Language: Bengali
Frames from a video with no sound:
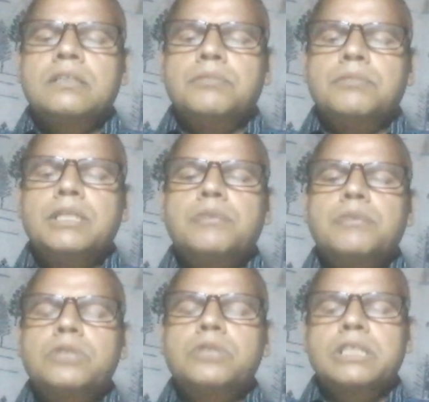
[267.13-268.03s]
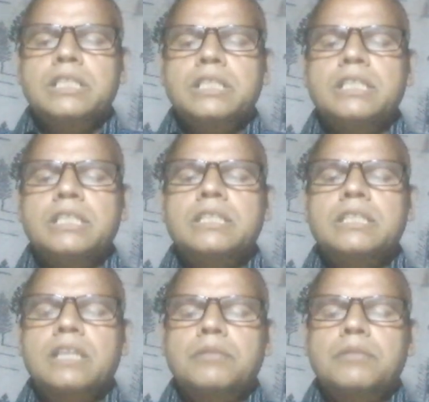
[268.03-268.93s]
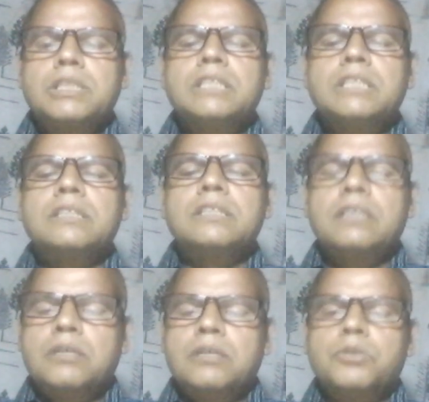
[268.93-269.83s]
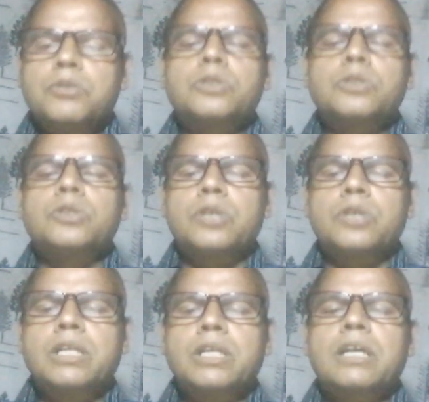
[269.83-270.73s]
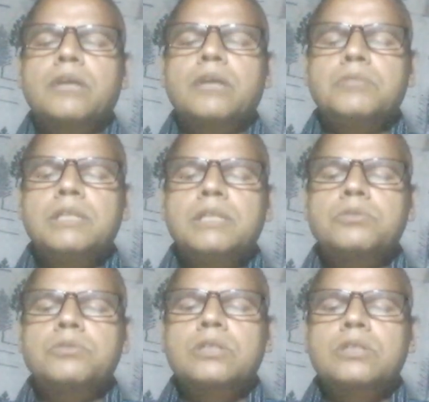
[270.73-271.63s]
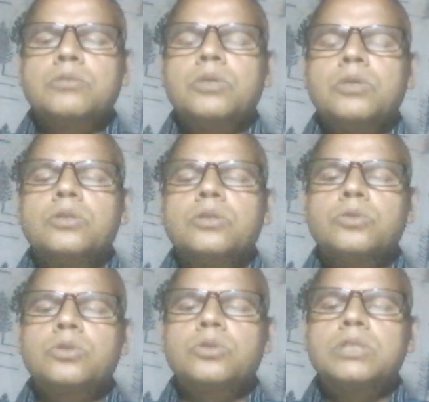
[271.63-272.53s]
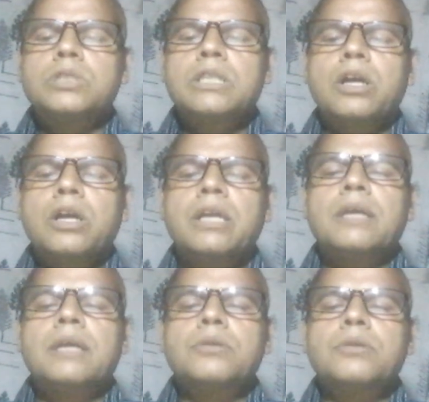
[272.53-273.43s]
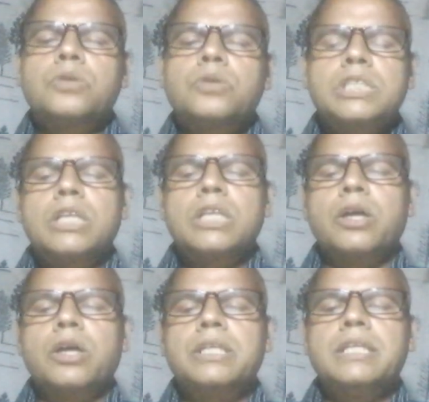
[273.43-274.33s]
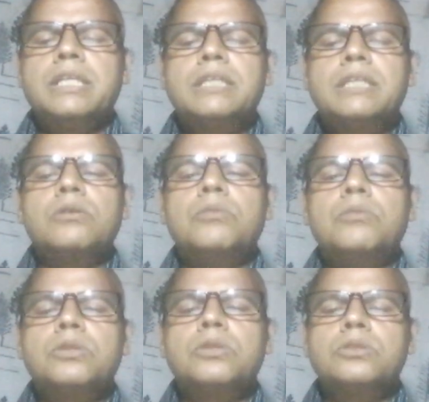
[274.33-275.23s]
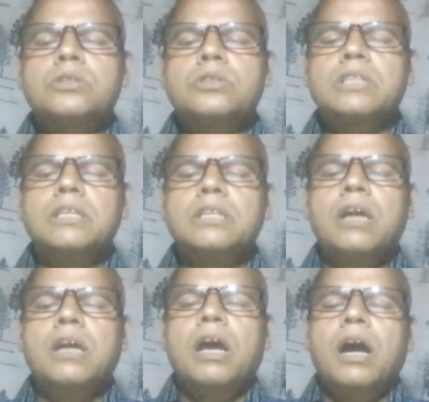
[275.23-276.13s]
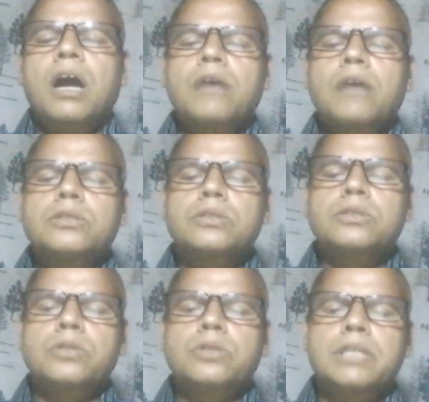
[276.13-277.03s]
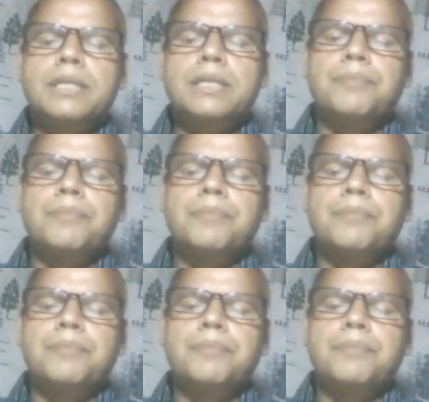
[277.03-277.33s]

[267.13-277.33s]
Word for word: বিজ্ঞাপন দেখতে তারা বেশি পছন্দ করে কারণ বিজ্ঞাপনটা খুব দ্রুত গতি হয় এবং গতিশীল হয় এটাও মনোযোগকে আকর্ষণ করে থাকে